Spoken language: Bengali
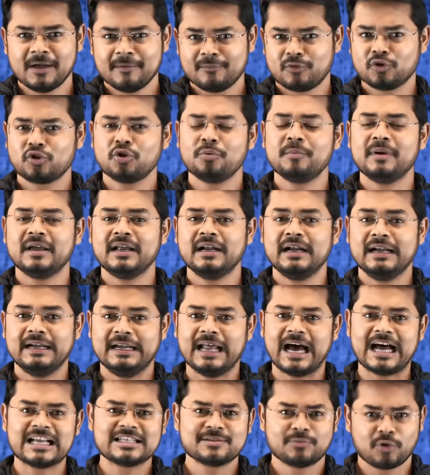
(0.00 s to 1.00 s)
প্রথমে
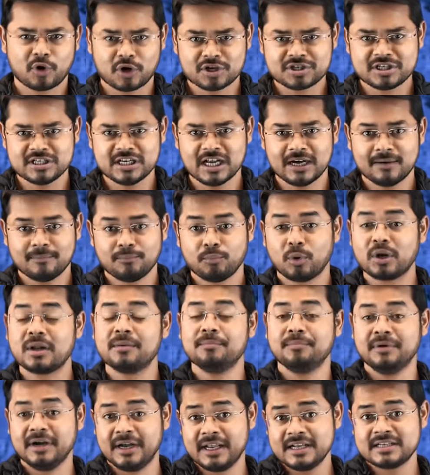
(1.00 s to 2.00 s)
ডাচ ফরাসিরা পরে
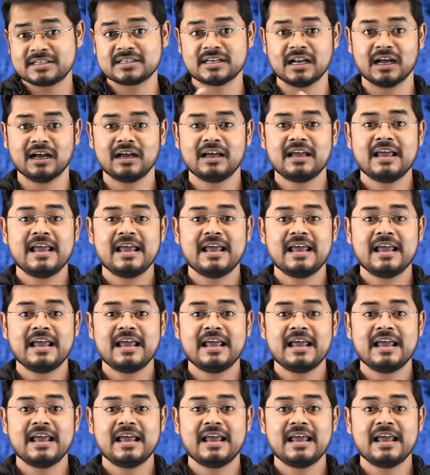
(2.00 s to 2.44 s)
ব্রিটিশরা